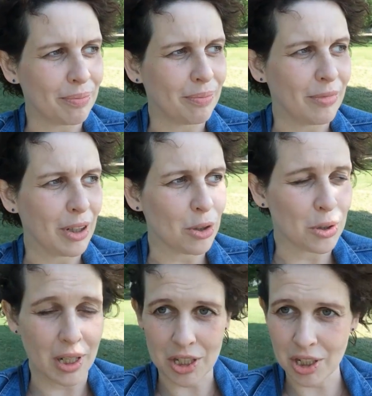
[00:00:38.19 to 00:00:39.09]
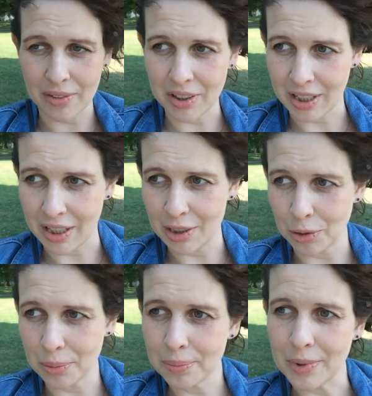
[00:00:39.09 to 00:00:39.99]
выгляжу как
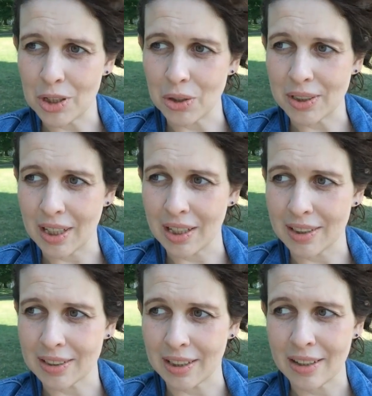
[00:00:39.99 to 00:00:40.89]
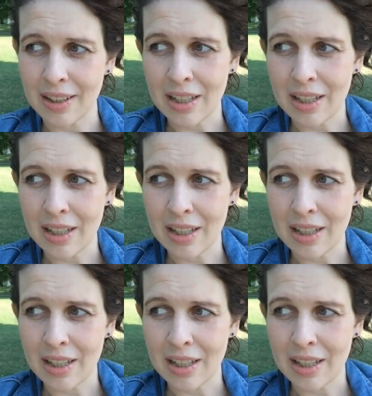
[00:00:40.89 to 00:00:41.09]
человек-яйцо, еще и с коляской.